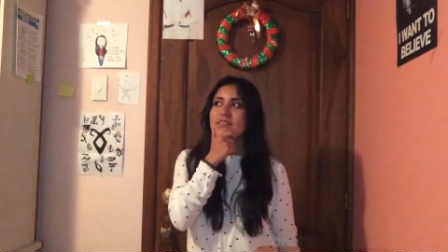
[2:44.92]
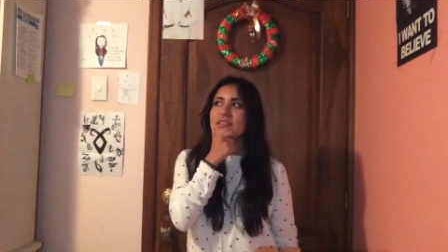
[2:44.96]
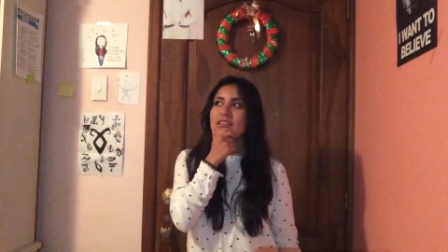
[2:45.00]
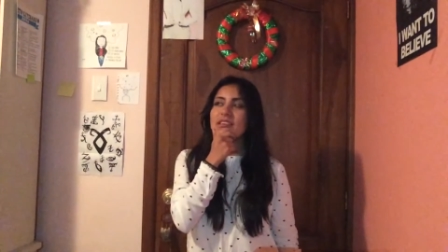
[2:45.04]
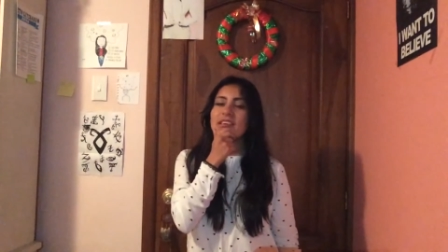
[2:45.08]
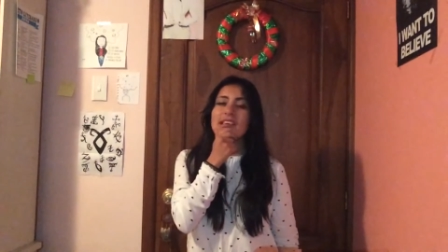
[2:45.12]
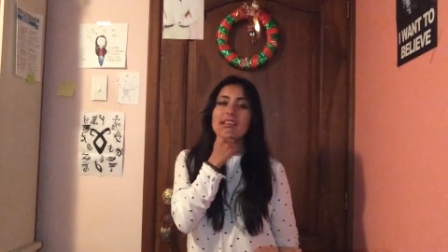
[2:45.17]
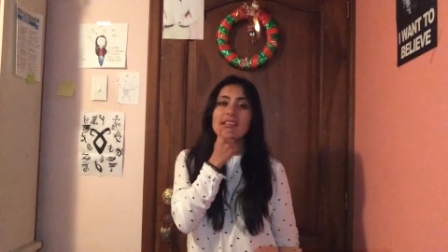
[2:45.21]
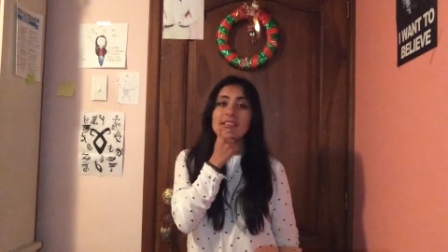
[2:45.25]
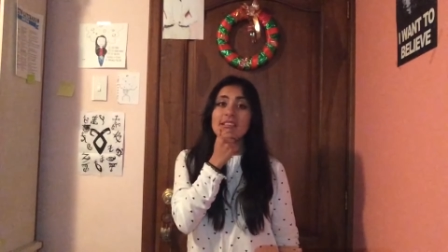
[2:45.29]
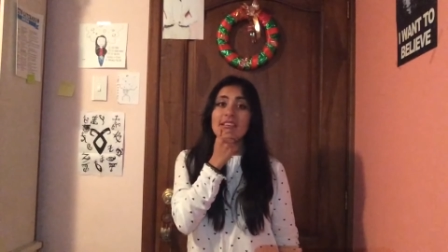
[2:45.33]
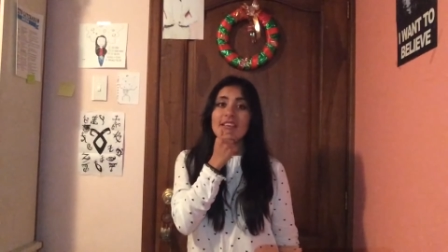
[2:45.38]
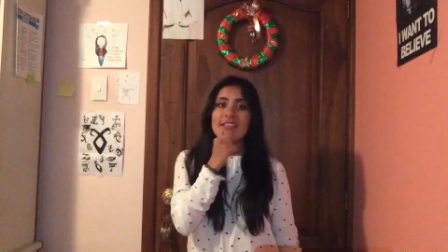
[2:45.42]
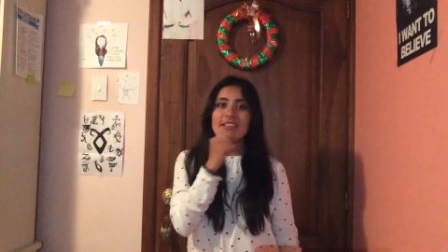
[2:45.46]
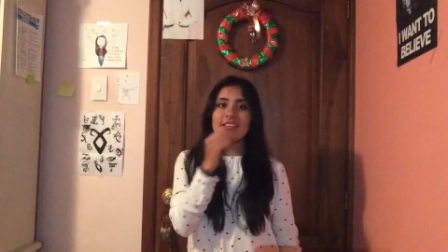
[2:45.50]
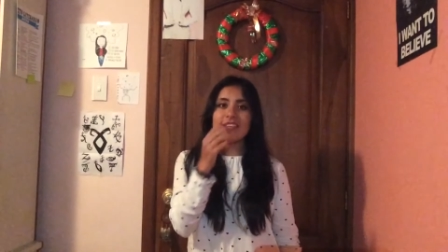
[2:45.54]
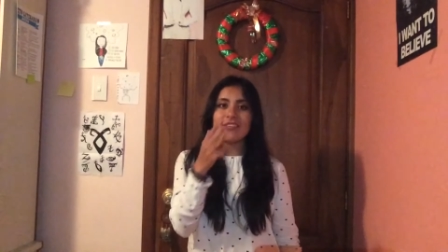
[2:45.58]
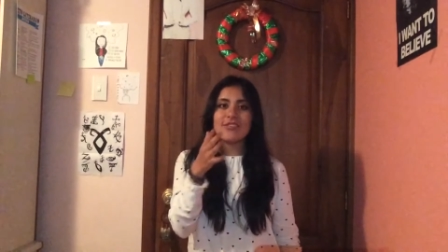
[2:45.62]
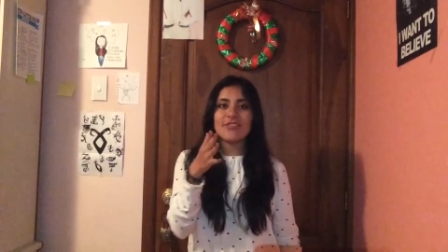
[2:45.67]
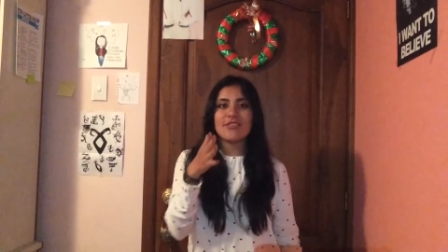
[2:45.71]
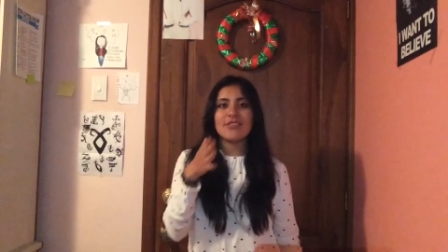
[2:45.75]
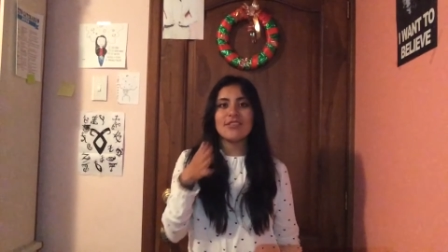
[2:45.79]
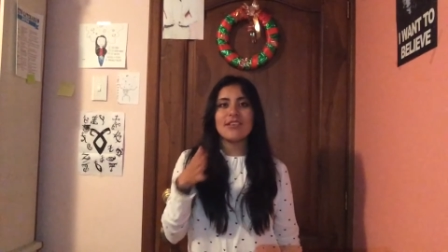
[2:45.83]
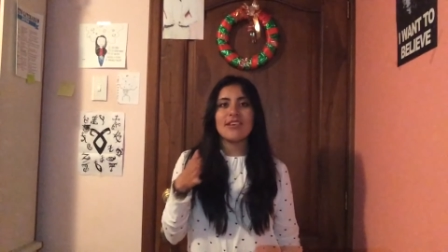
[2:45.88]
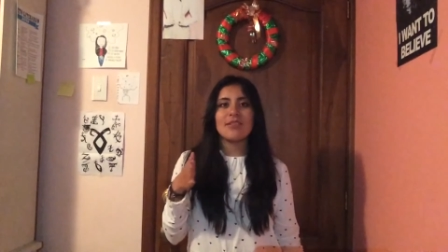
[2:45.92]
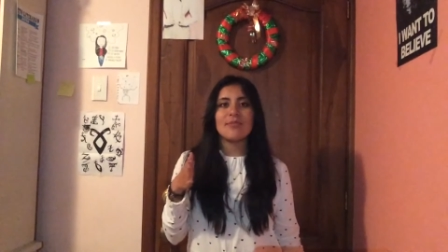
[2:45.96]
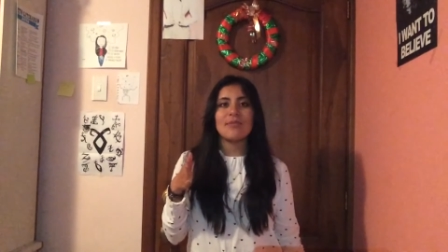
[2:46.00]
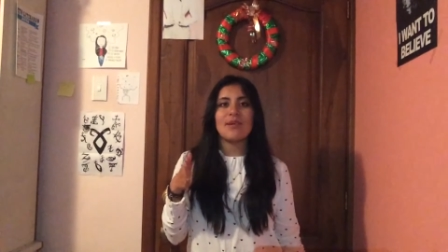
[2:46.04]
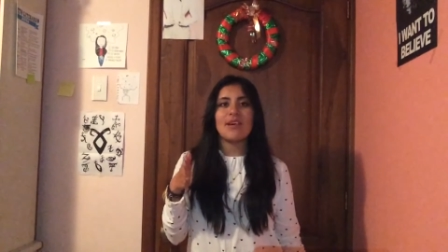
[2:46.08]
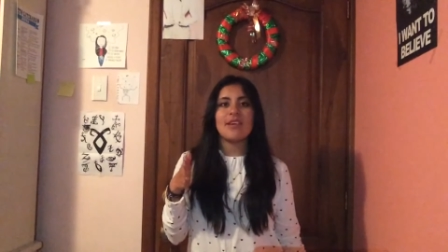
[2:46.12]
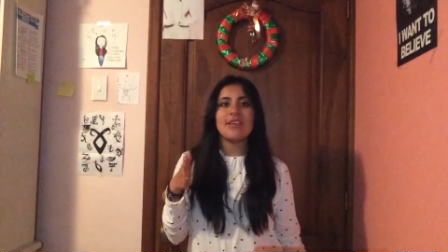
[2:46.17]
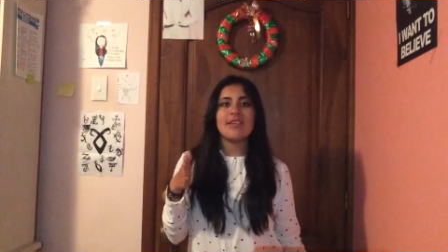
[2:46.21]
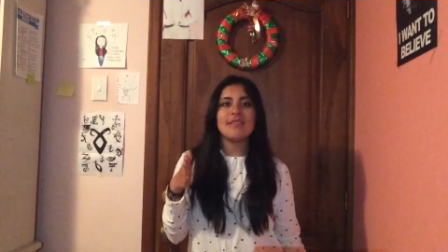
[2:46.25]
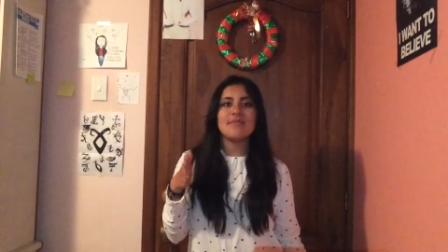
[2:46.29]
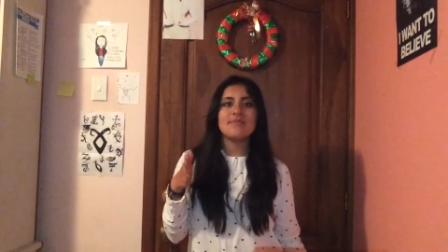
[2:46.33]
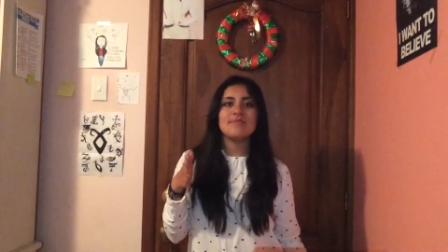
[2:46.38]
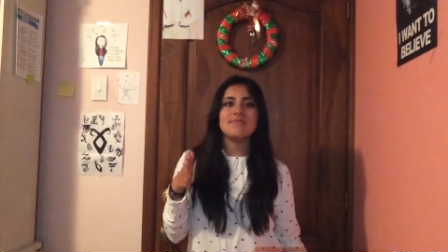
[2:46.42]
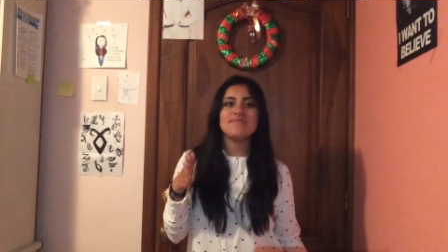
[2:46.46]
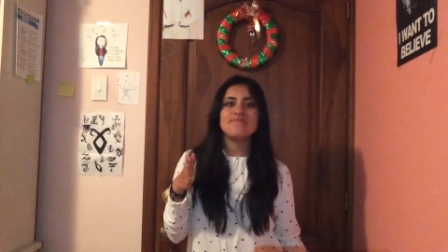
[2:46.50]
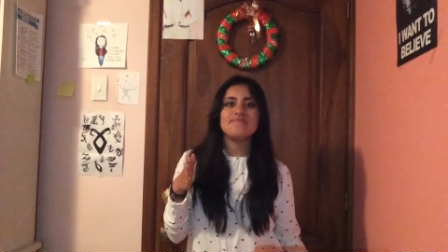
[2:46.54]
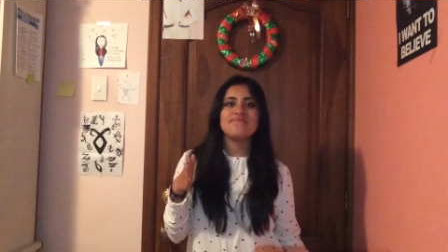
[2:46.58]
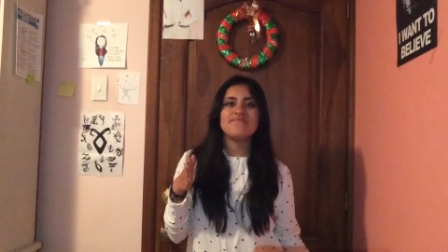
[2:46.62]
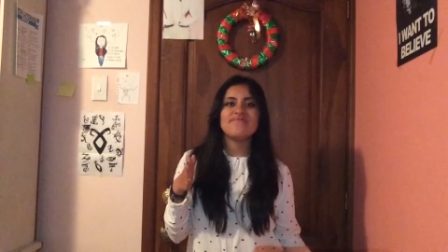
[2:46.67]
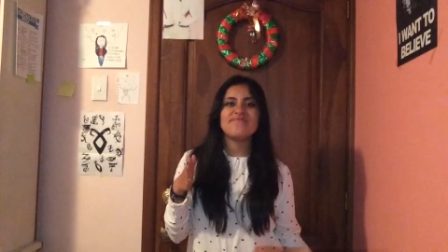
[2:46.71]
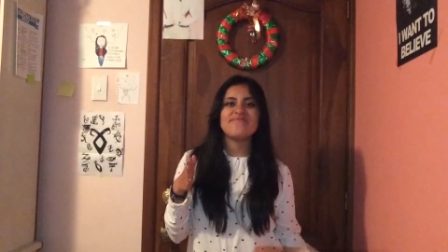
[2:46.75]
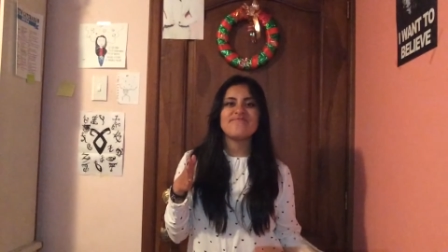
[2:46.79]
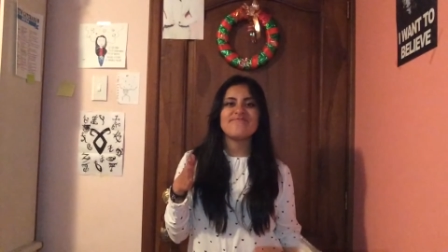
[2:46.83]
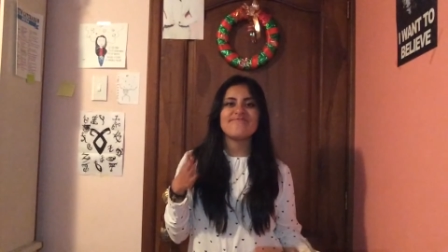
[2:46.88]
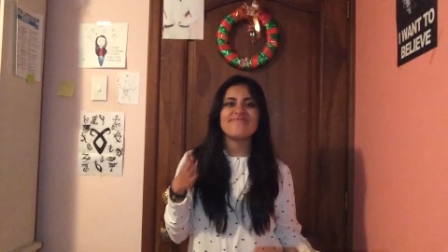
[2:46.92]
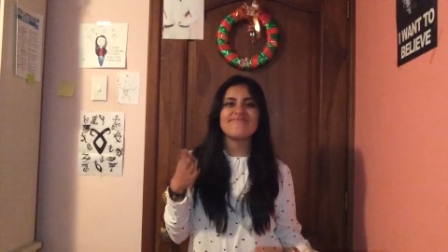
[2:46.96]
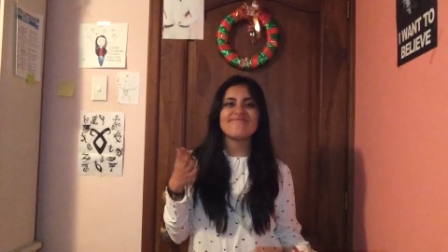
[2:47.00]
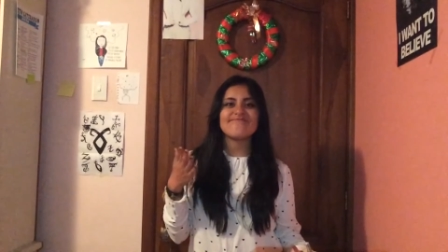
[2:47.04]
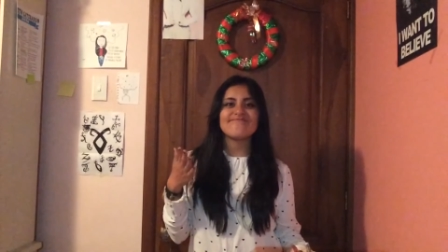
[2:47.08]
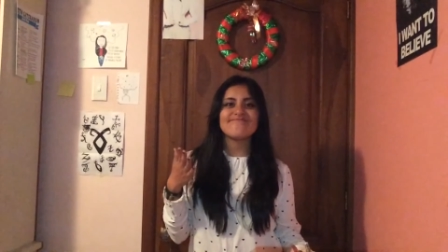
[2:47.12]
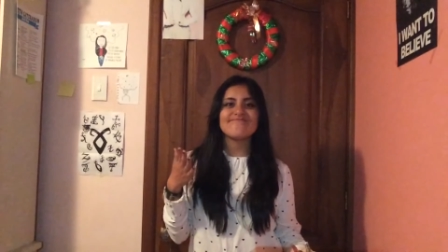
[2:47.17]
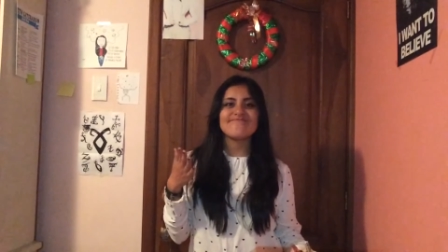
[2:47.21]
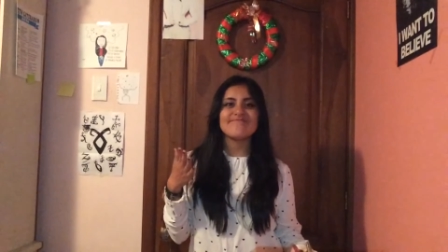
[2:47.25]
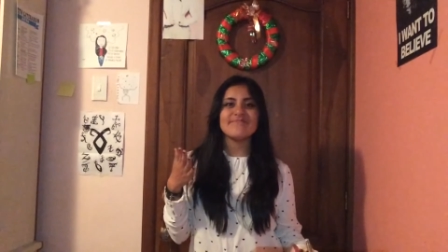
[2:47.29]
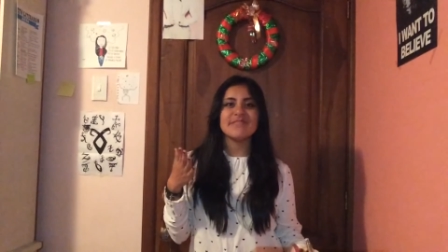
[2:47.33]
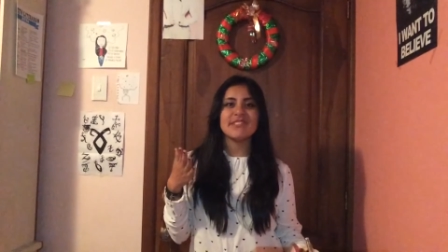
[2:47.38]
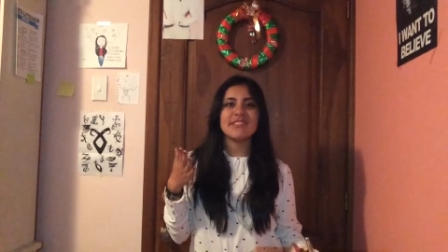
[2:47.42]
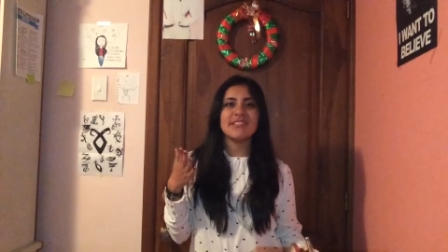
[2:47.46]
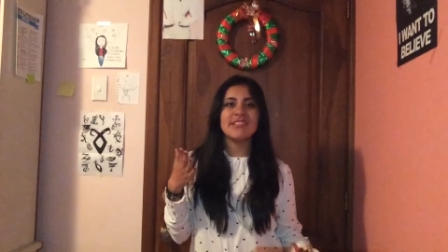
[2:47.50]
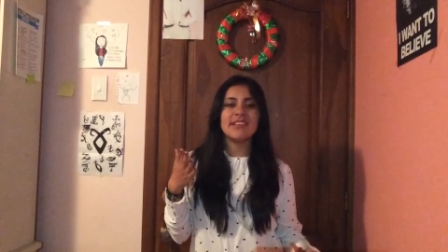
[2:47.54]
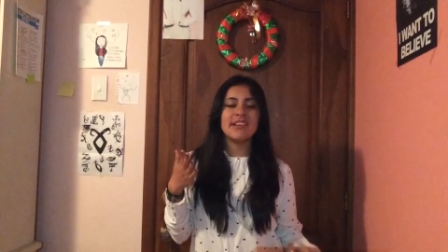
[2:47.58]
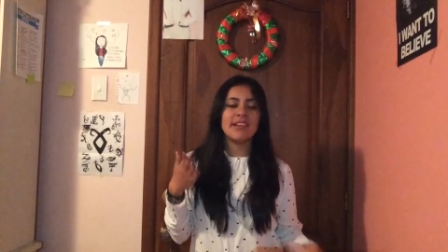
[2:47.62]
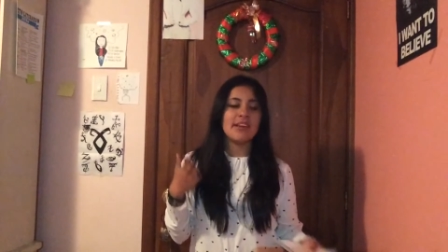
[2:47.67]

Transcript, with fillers: Quizás estos días vaya, si